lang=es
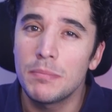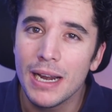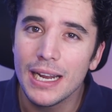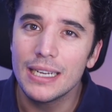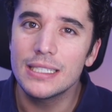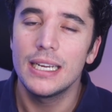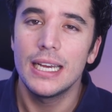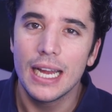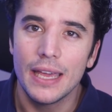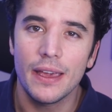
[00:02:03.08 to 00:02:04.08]
marcas
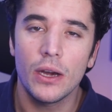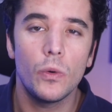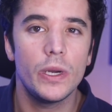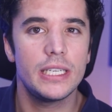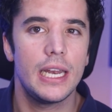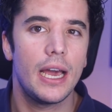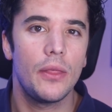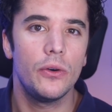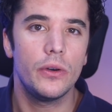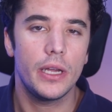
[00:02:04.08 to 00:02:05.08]
que dejó ese
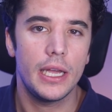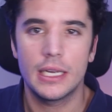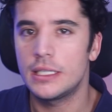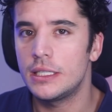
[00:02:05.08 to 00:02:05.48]
legado en las